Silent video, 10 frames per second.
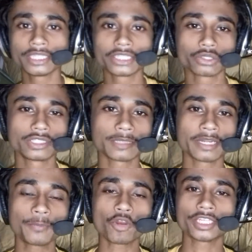কিনতে চলেছে
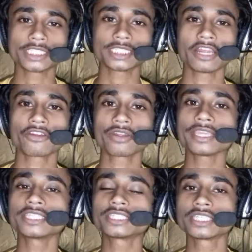মানে পঞ্চাশ টাকা করে
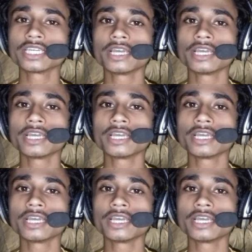ইচ